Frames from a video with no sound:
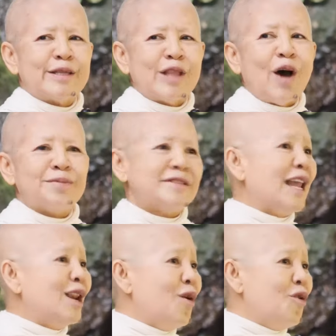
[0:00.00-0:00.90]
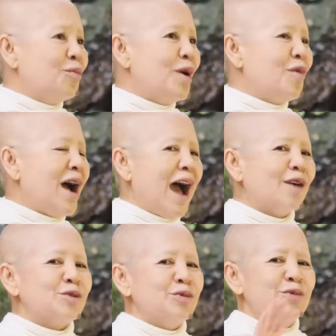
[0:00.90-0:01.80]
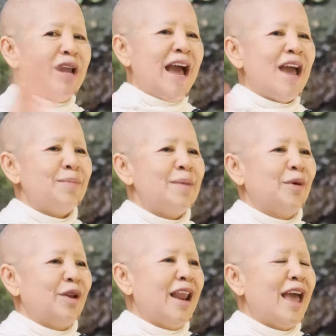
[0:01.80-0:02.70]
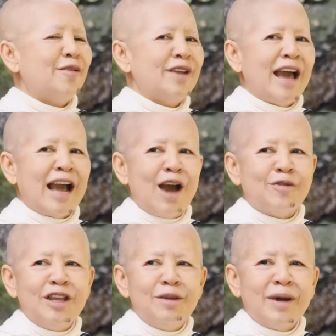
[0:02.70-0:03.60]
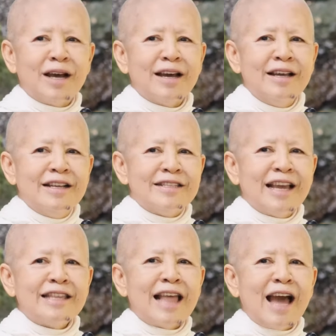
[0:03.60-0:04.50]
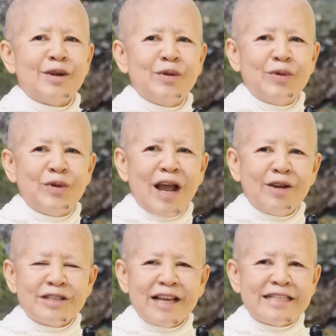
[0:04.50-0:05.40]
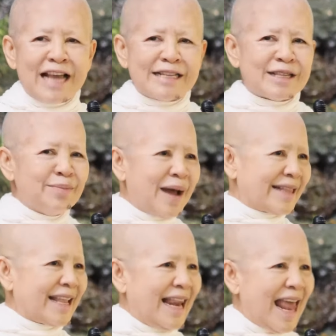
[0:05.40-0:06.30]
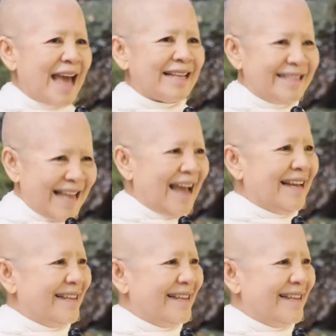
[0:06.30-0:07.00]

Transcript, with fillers: ตอบสั้นลงเพราะว่า how to ได้ให้ไปหมดแล้วนะคราวนี้มาใช้ตาดูแล้วใช้ใจสัมผัสกันละค่ะ